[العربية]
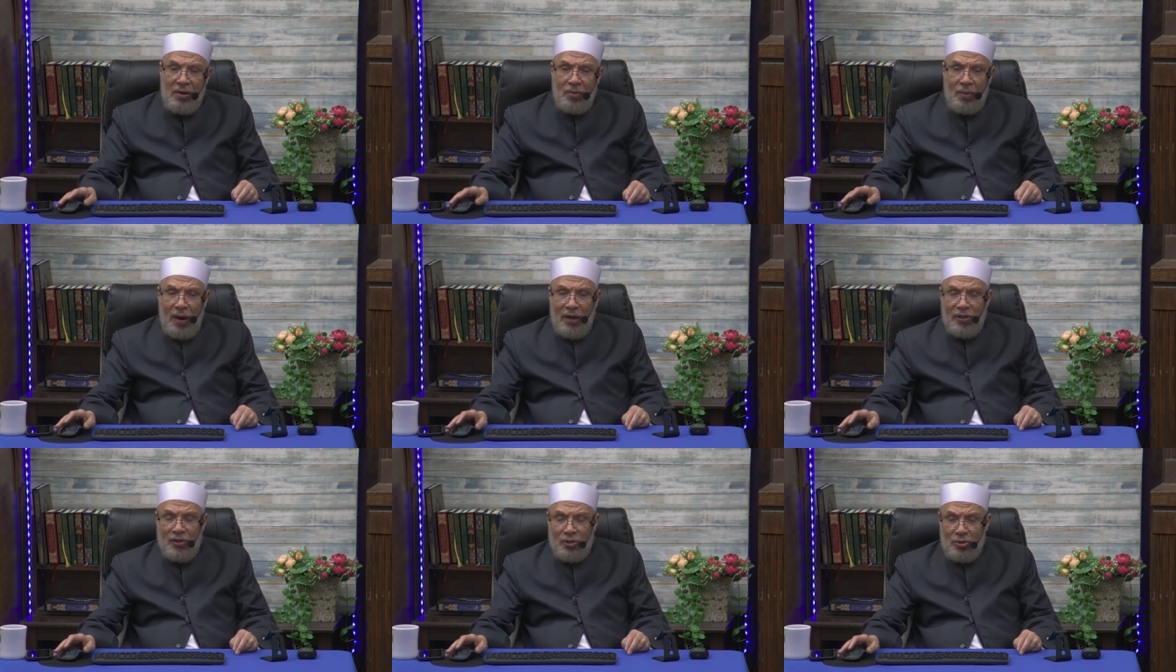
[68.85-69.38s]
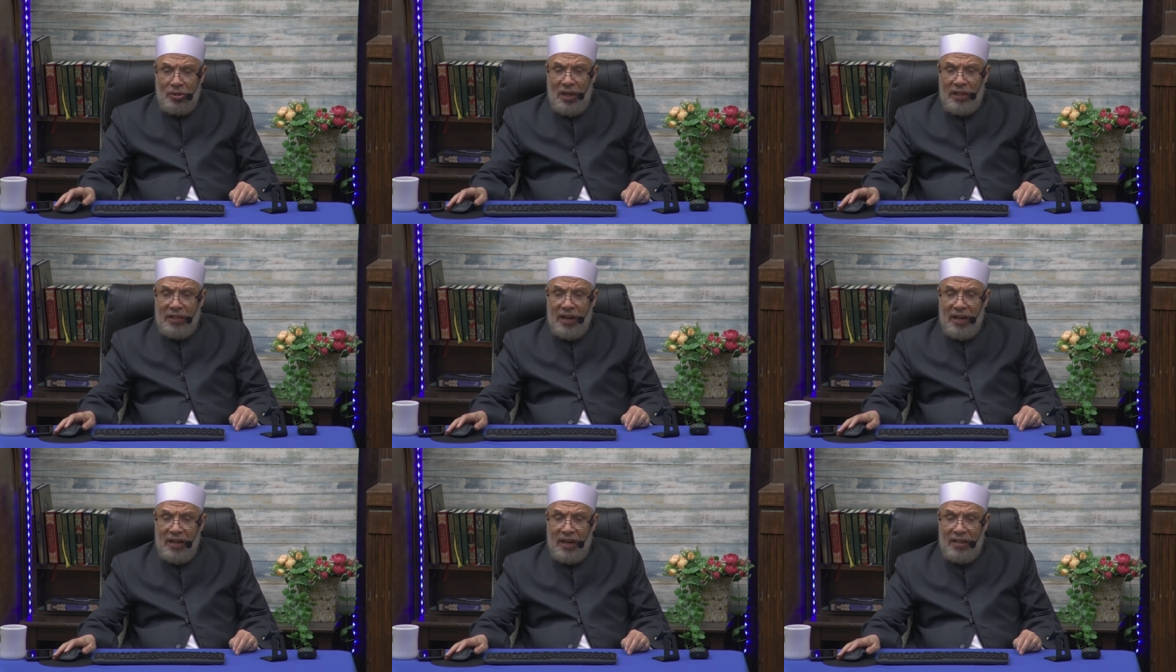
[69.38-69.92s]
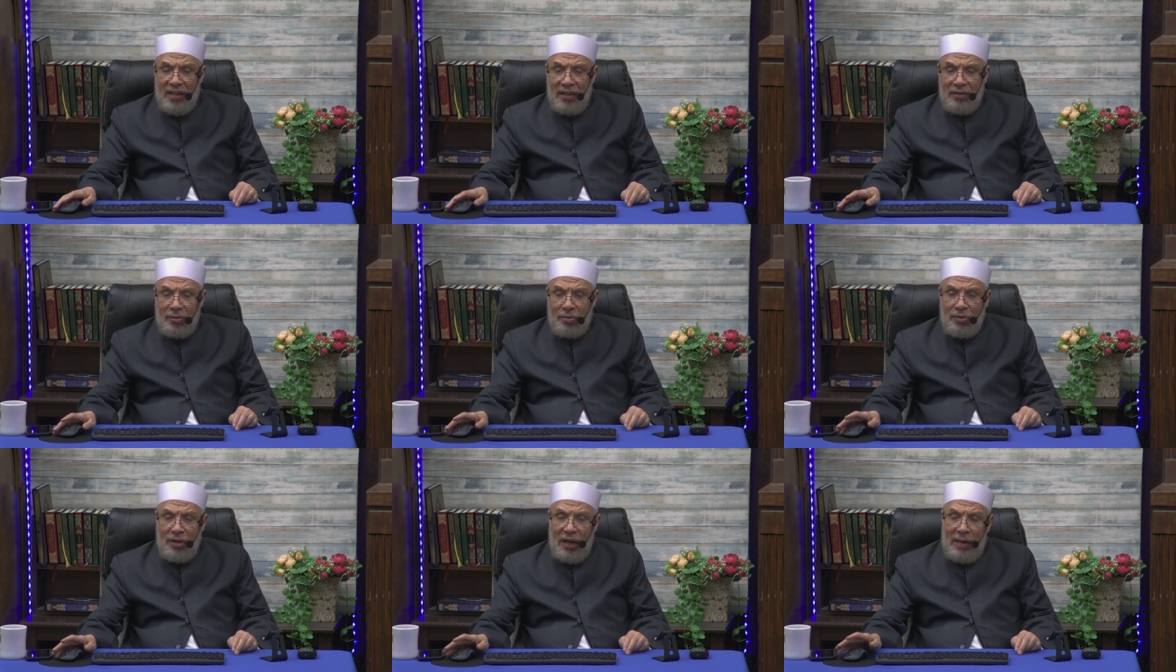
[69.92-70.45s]
وقد سئلت الجنه
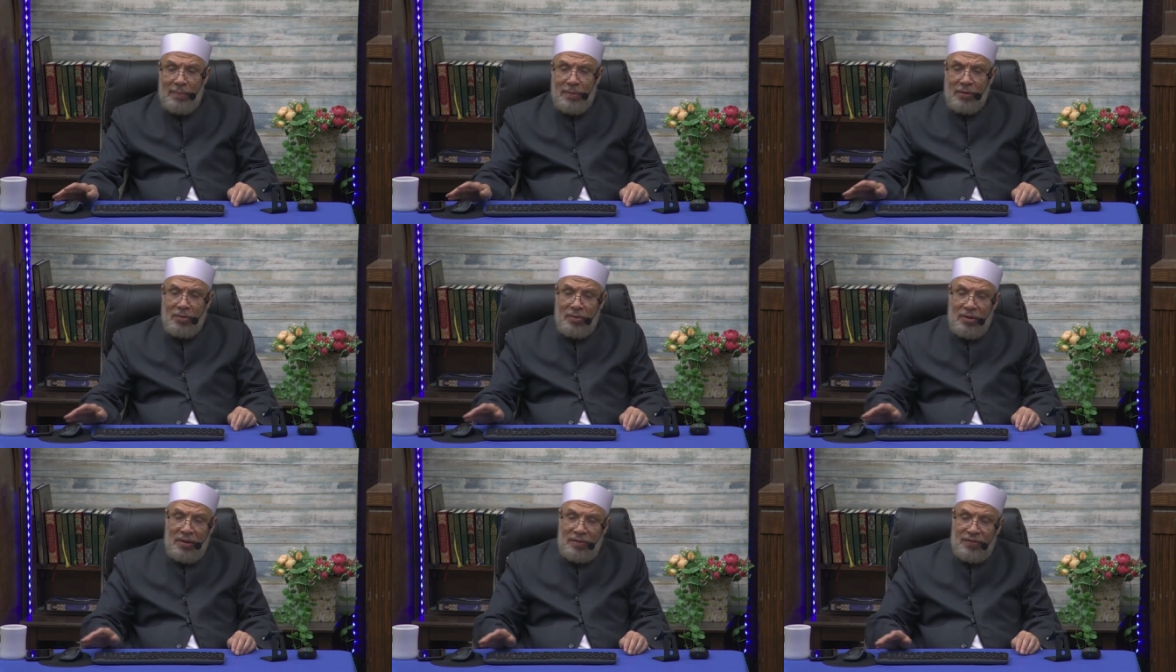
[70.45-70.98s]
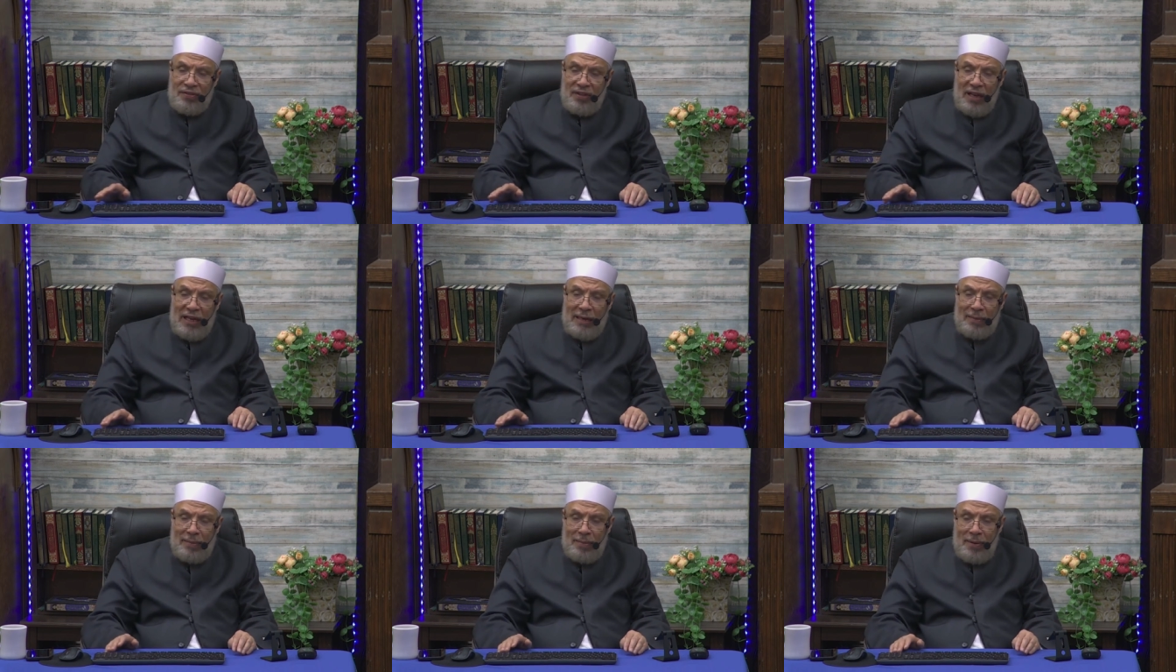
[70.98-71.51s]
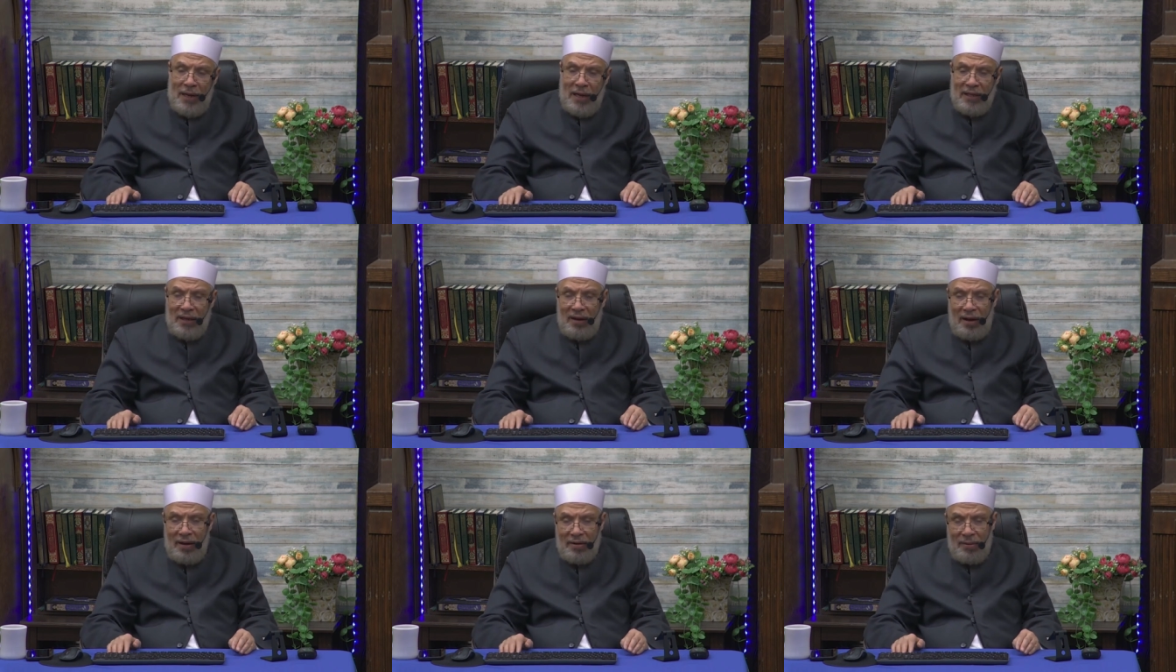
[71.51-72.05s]
الدائمة للإفتاء ببلاد
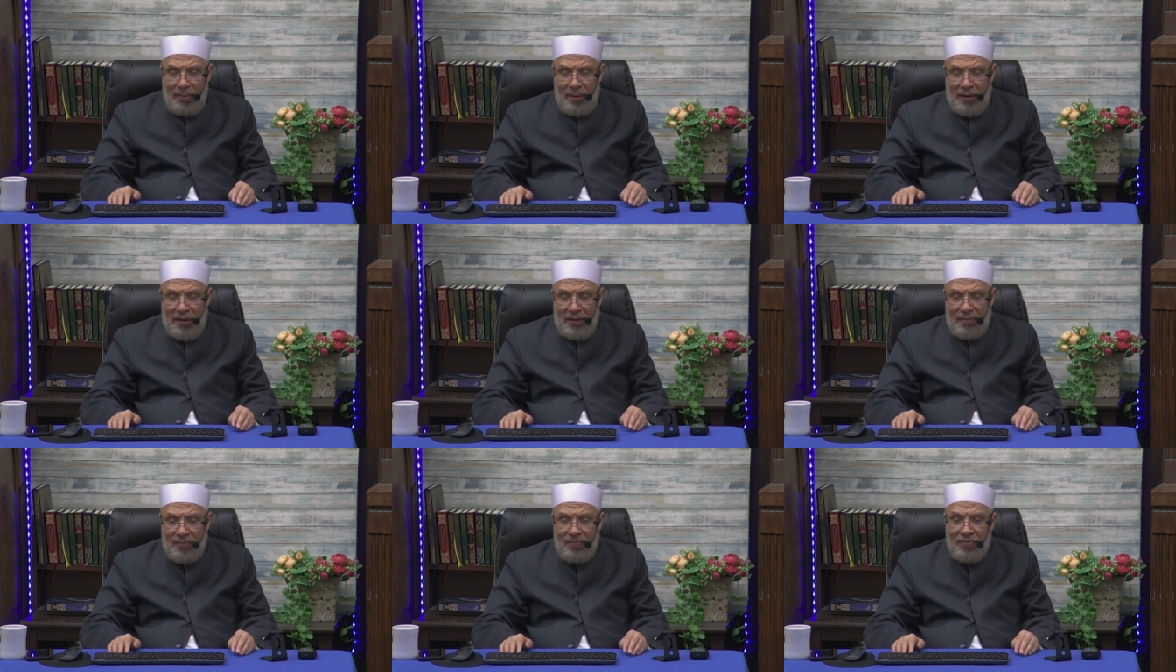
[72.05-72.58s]
الحرمين